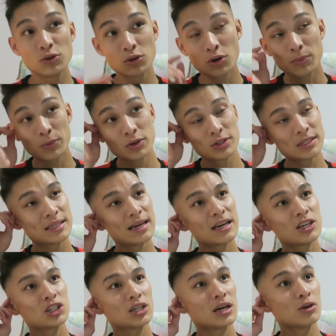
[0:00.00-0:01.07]
le
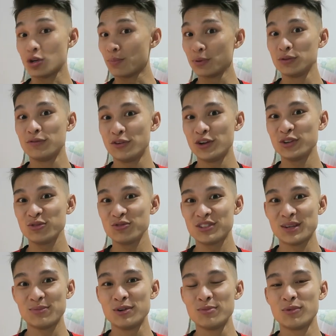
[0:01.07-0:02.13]
compostage dans un pot de fleurs, tout
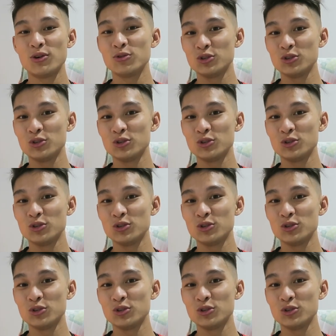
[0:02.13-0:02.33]
simplement,